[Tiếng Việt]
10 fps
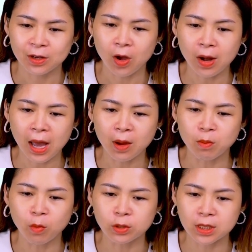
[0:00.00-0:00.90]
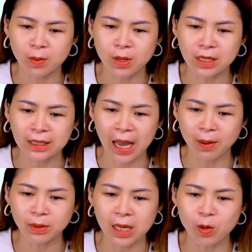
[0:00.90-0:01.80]
Đó là một trăm lẻ
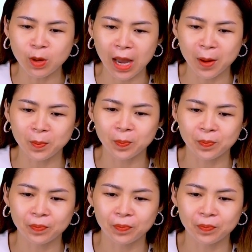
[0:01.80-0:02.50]
tám ki lô gam.